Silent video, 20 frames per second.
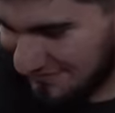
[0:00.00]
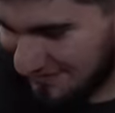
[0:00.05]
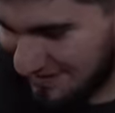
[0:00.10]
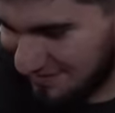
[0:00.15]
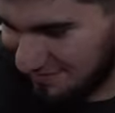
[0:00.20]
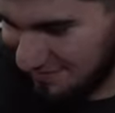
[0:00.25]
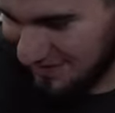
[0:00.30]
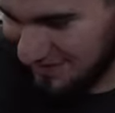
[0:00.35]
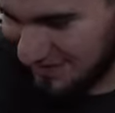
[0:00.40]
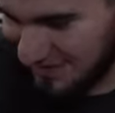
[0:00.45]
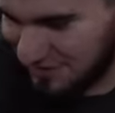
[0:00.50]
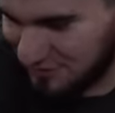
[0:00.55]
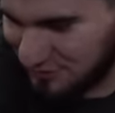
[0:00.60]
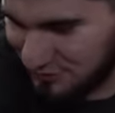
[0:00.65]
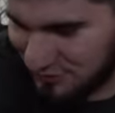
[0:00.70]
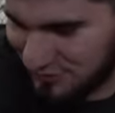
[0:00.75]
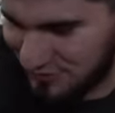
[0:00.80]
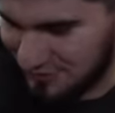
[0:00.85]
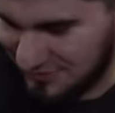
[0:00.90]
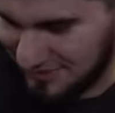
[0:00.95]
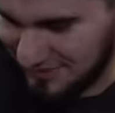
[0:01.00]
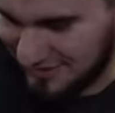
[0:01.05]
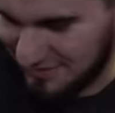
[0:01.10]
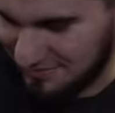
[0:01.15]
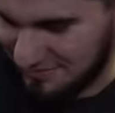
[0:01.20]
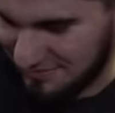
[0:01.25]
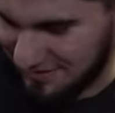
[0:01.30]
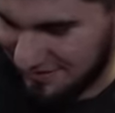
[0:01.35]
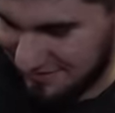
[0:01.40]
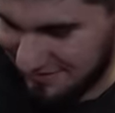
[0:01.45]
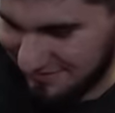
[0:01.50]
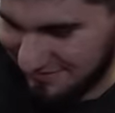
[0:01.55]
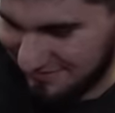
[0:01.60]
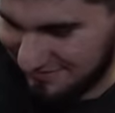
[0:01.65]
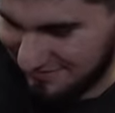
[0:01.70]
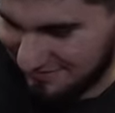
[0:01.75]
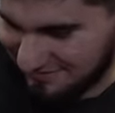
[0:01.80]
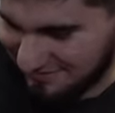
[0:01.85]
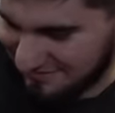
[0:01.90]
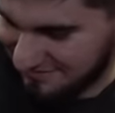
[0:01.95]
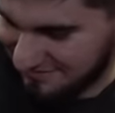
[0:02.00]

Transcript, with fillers: Ты мандраж чувствовал от него, да?